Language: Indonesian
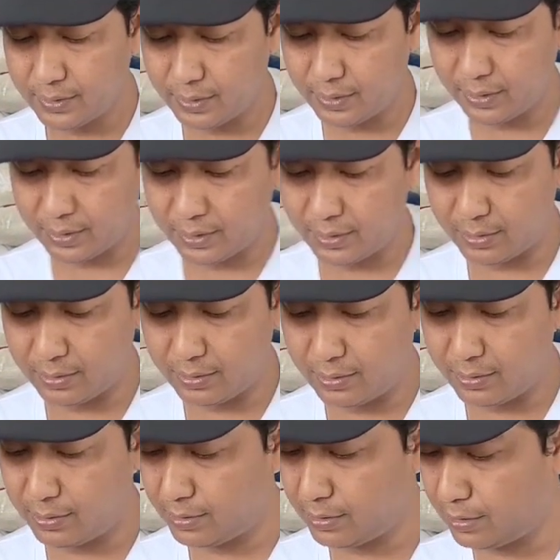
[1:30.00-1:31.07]
naik e,
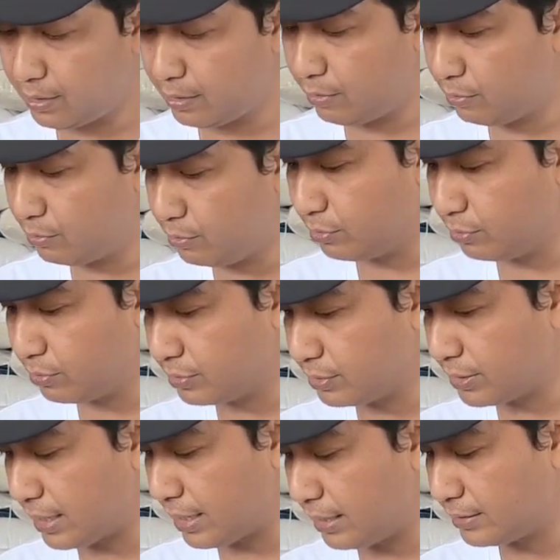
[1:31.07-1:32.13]
kalau untuk
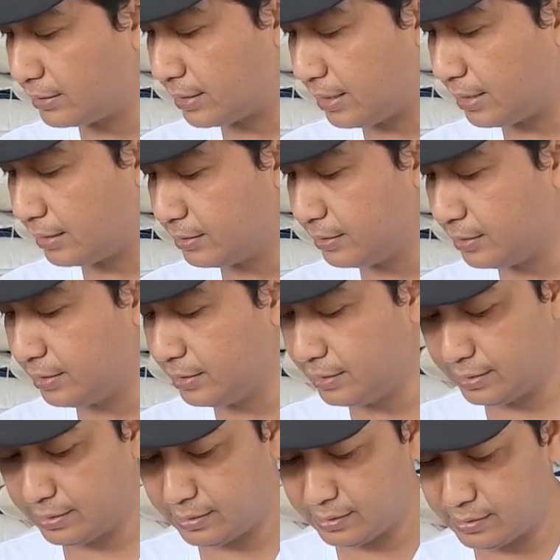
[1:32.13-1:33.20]
sekarang sekarang sih
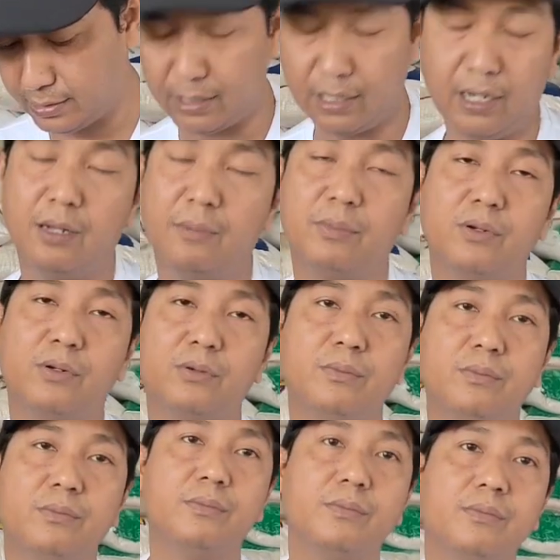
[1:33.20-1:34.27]
ya. enggak belum,
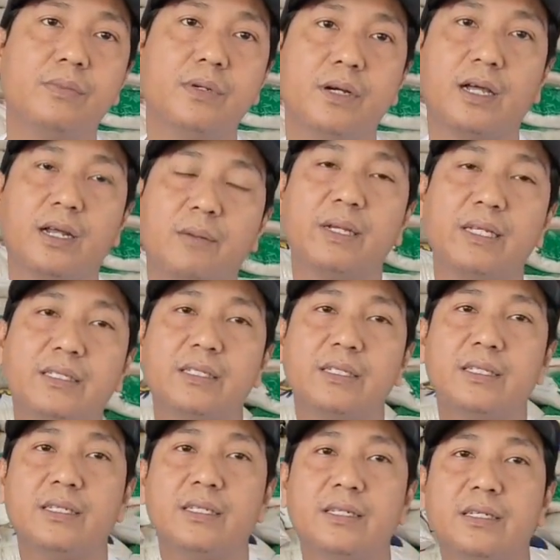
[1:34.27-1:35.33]
belum. karena
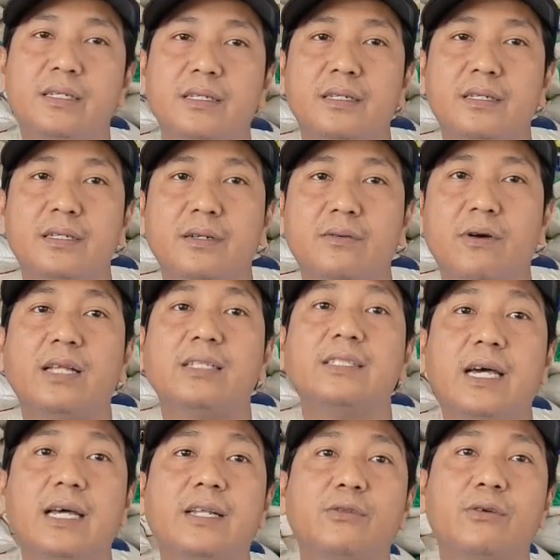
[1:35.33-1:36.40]
masih
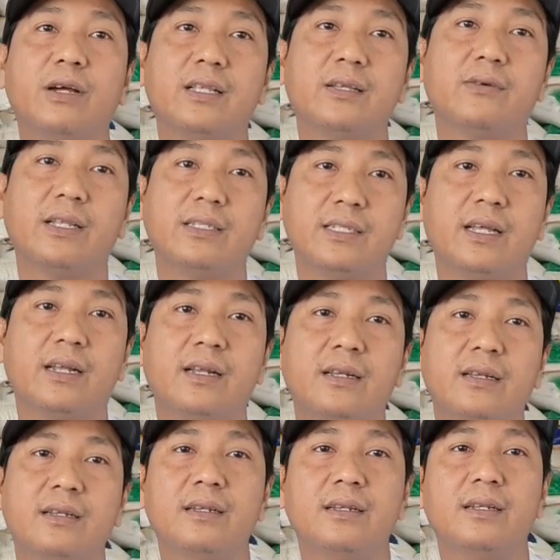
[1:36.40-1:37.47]
wajar Aman. hitungannya wajar
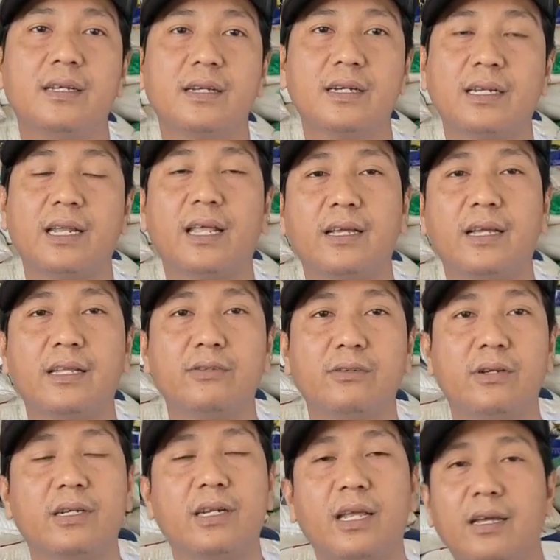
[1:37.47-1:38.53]
kenaikan
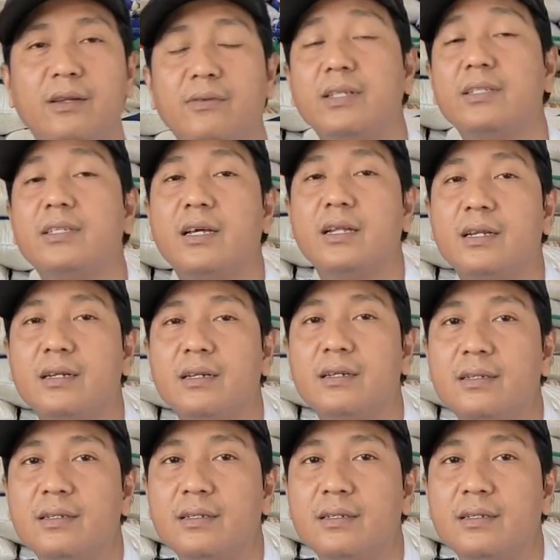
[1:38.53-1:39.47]
juga kenaikan wajar.